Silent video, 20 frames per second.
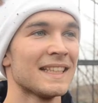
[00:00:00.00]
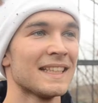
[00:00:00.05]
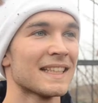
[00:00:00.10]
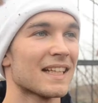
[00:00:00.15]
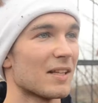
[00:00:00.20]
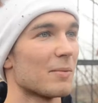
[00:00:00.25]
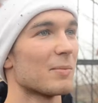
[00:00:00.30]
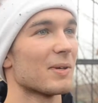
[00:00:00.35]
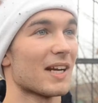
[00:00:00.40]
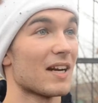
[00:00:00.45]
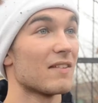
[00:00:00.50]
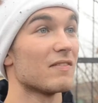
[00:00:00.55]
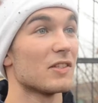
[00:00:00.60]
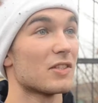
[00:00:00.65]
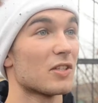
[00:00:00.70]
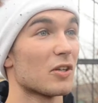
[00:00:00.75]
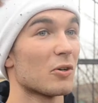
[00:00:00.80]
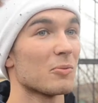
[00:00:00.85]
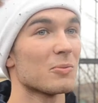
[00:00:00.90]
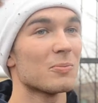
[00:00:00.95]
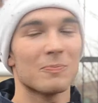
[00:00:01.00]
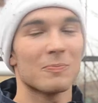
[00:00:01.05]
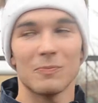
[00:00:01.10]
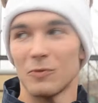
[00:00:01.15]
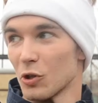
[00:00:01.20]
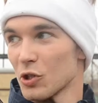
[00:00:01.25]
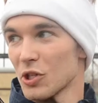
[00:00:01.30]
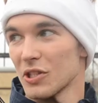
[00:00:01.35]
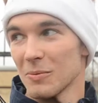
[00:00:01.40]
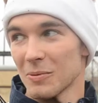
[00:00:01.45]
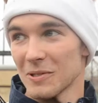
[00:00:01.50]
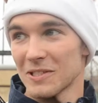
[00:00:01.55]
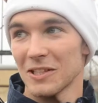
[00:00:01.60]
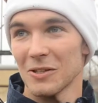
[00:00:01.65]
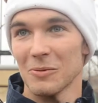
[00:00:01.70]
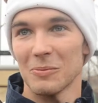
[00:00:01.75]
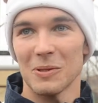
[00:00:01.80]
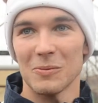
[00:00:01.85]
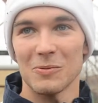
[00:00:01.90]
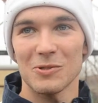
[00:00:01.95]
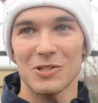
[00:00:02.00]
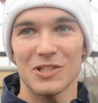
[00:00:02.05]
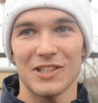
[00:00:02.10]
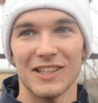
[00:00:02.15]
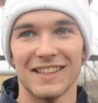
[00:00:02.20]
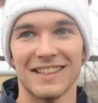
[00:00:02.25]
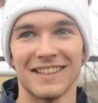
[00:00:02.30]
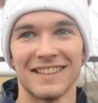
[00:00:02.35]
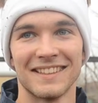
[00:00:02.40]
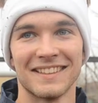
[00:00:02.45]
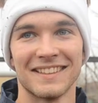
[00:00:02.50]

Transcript: Когда мы играли в десятером, тоже не по делу, потому что